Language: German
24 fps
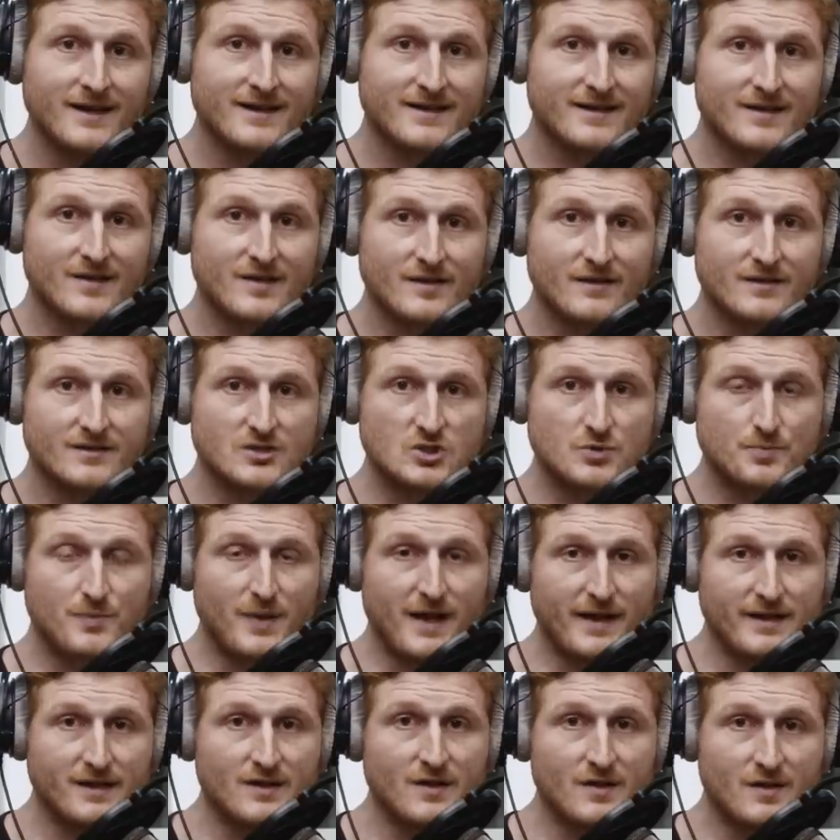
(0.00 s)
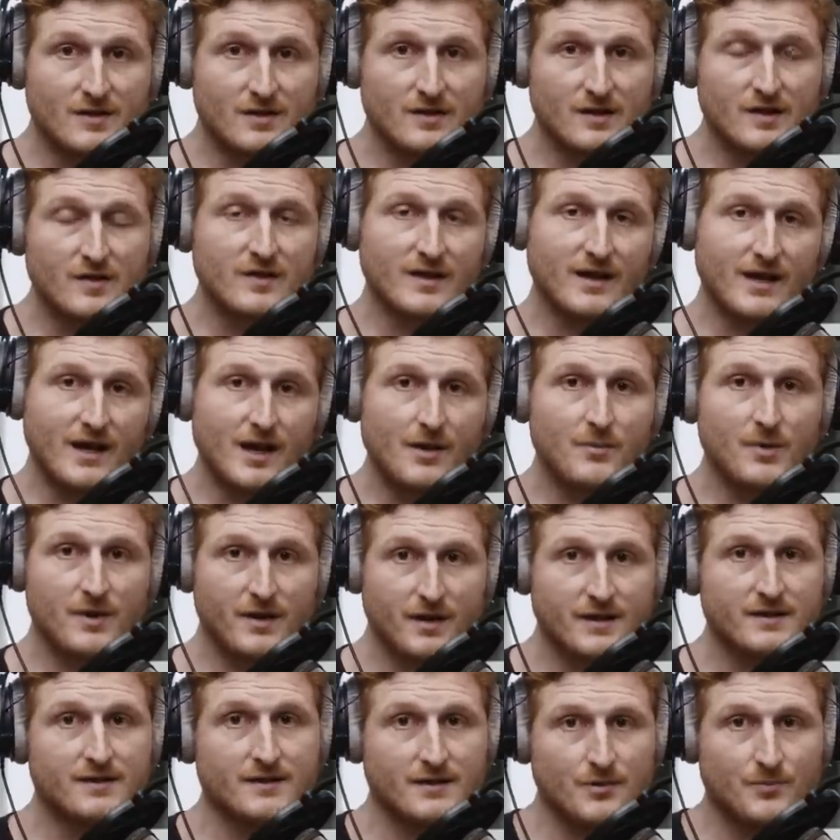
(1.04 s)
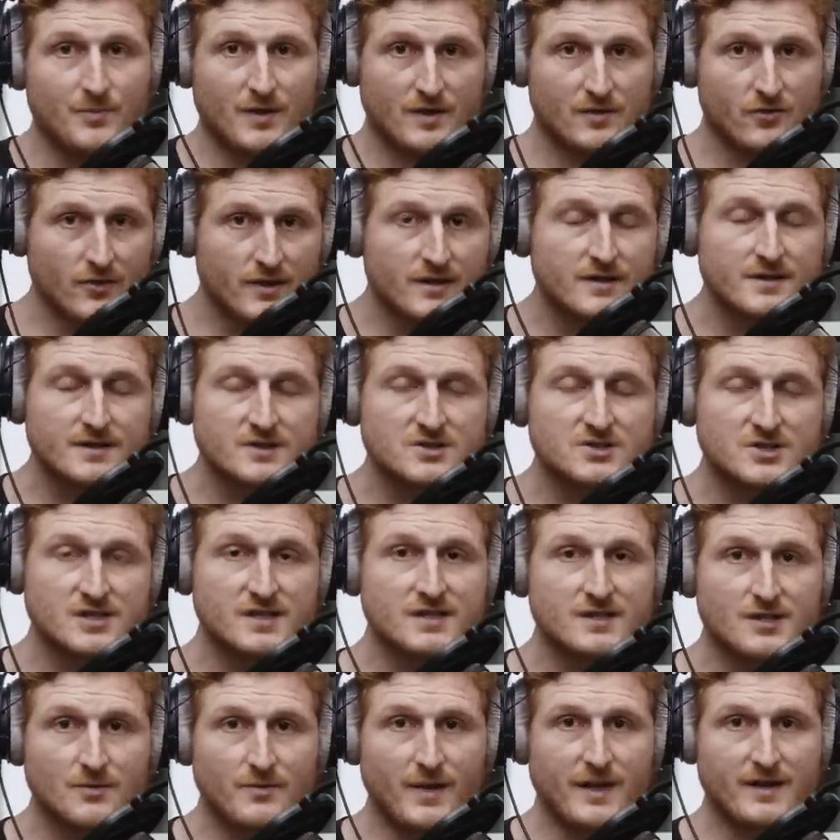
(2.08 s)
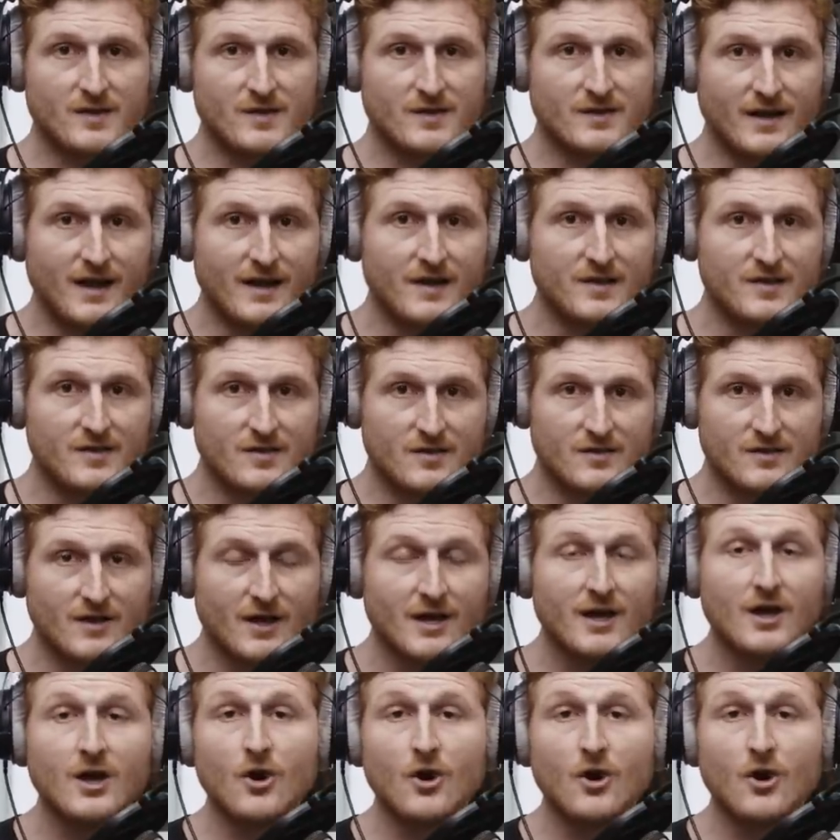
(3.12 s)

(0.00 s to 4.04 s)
Das Spannendste ist aber die persönliche Geschichte meines Gasts